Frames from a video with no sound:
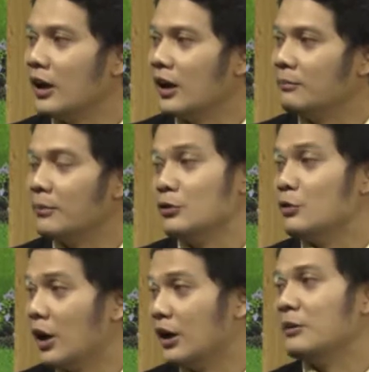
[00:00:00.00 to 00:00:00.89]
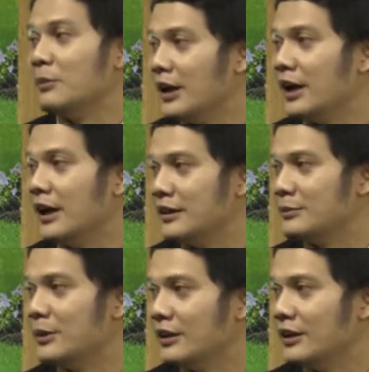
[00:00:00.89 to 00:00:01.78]
dalam perjuangan
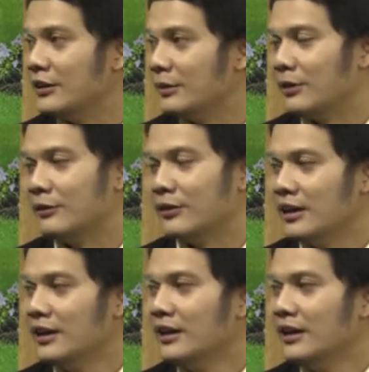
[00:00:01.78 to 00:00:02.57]
kemerdekaan seperti itu ya Prof ya.